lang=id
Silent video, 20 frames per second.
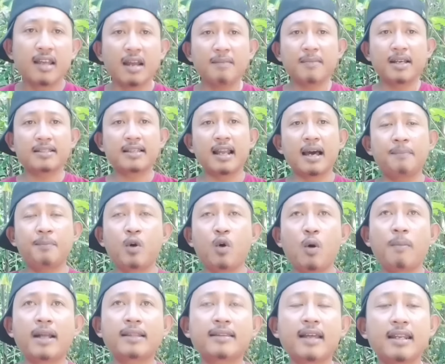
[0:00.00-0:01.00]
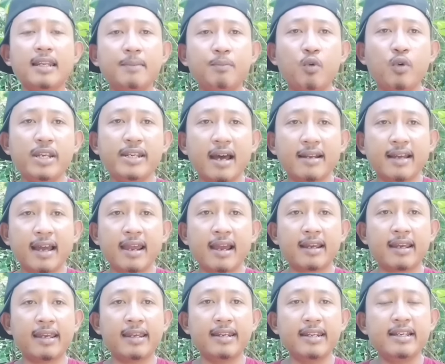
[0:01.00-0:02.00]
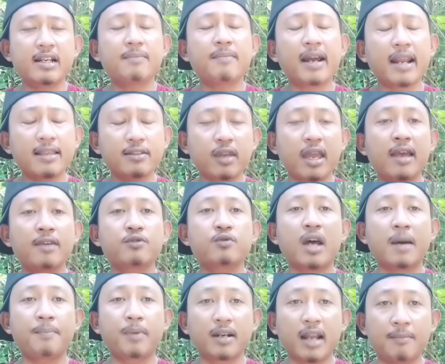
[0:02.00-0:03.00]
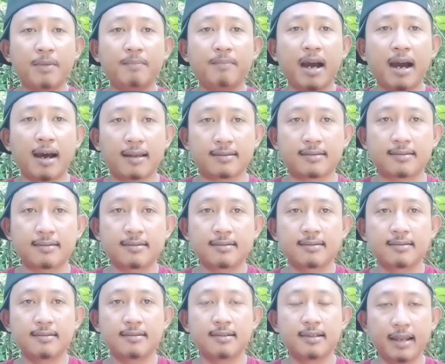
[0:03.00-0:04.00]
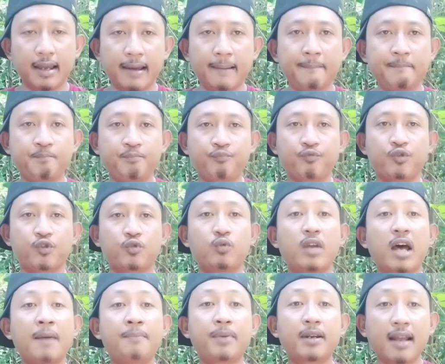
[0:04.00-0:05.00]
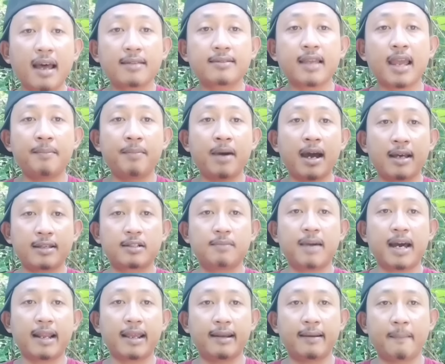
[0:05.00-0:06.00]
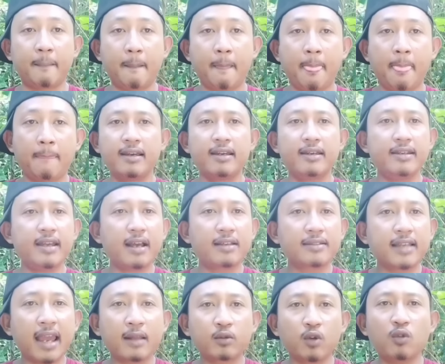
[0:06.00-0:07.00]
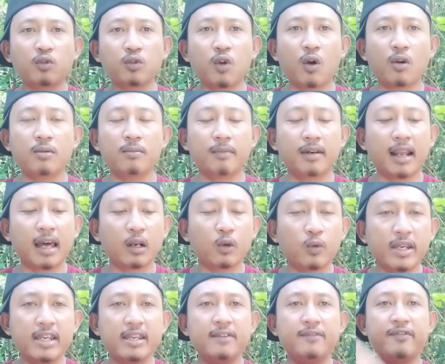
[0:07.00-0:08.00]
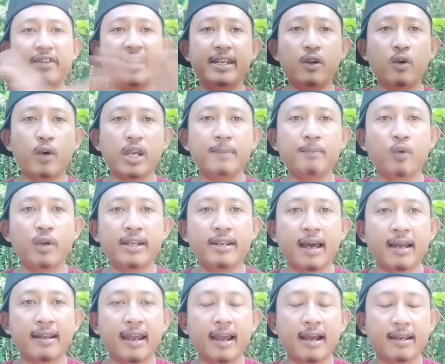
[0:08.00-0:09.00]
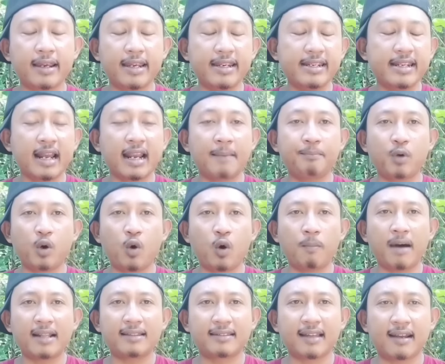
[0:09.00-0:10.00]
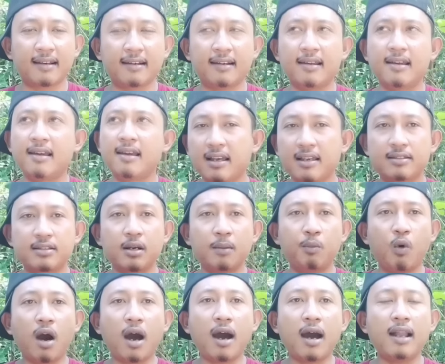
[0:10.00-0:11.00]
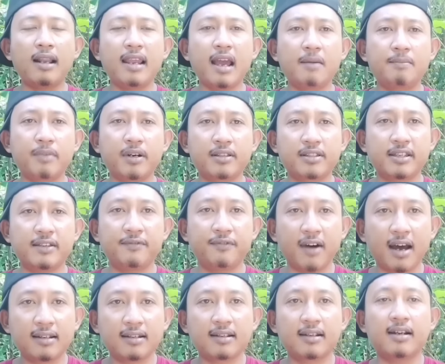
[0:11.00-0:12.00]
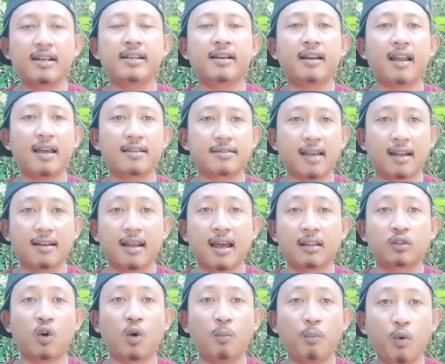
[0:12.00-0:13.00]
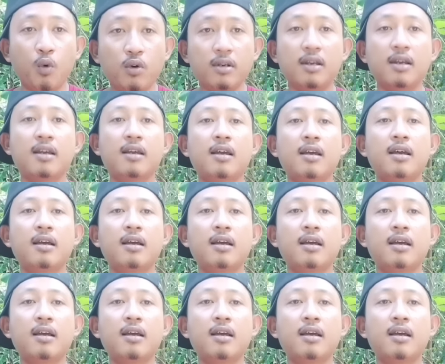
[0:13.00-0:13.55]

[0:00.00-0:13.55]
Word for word: Dan masalah pengobatan Ibu Ida Dayak ini kemarin saya sudah pernah membahas. Ya, sudah pernah saya bahas kemarin. Yang saya tonton melalui video Ibu Ida Dayak ini dalam pengobatan, sebuah hal yang bersifat keikhlasan ataupun